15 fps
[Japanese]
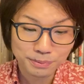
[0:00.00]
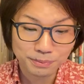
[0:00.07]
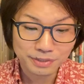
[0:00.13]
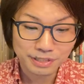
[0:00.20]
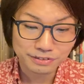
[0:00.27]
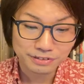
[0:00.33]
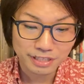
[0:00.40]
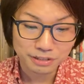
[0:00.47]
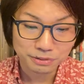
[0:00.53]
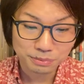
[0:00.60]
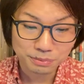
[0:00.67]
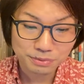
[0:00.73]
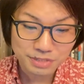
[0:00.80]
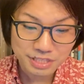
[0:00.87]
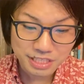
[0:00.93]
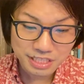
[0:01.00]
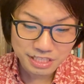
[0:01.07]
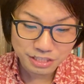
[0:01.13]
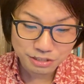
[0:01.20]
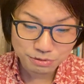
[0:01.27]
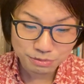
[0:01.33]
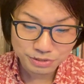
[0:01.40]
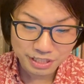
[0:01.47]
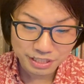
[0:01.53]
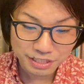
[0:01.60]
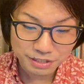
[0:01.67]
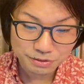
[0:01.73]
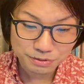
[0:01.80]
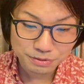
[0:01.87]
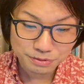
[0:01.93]
の音楽が同時視聴さ
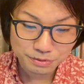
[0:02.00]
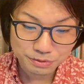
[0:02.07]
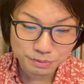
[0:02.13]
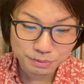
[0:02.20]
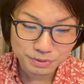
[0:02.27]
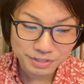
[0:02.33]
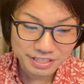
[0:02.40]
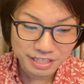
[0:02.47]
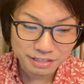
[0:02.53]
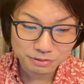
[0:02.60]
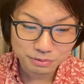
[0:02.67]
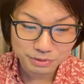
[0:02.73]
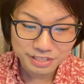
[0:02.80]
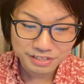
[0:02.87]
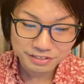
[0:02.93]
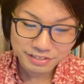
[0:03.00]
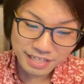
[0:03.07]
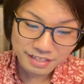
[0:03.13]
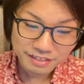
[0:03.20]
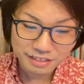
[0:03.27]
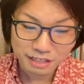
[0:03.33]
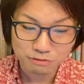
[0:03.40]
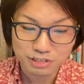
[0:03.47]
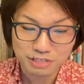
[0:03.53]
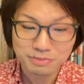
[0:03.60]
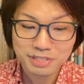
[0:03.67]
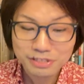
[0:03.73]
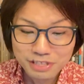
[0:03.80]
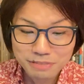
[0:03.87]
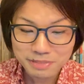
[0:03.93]
れるようになるのですね。楽し
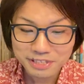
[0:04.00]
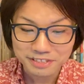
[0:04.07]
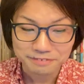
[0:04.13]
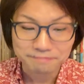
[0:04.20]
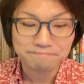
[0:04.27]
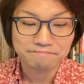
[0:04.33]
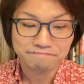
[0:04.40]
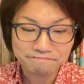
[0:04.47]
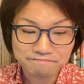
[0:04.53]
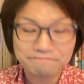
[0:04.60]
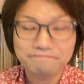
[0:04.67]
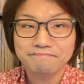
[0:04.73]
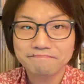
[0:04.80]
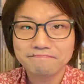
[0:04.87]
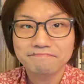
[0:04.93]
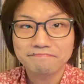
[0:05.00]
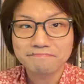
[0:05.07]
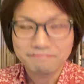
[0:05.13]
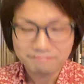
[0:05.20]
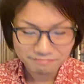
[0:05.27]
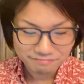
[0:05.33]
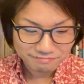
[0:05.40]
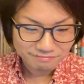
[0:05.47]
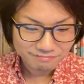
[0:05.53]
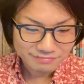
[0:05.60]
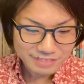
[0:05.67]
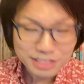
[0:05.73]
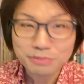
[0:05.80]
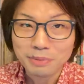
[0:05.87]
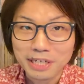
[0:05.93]
みすぎます。
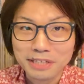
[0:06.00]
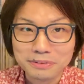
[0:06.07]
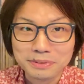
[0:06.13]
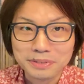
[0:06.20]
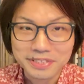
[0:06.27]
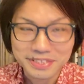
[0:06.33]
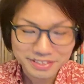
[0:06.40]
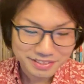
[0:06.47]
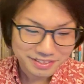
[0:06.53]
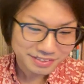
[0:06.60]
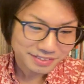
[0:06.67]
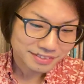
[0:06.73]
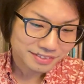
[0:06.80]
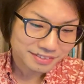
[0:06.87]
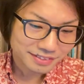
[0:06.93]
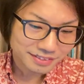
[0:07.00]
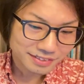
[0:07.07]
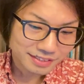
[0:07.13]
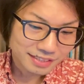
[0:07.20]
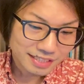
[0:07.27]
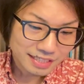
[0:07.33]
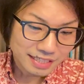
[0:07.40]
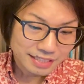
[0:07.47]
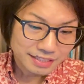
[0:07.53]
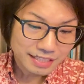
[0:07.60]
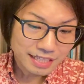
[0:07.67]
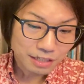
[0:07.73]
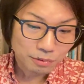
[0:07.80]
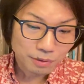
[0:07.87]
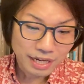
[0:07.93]
いつもありがとうございます。
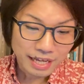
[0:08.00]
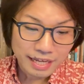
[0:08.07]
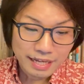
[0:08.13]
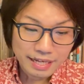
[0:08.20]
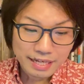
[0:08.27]
ね、これ。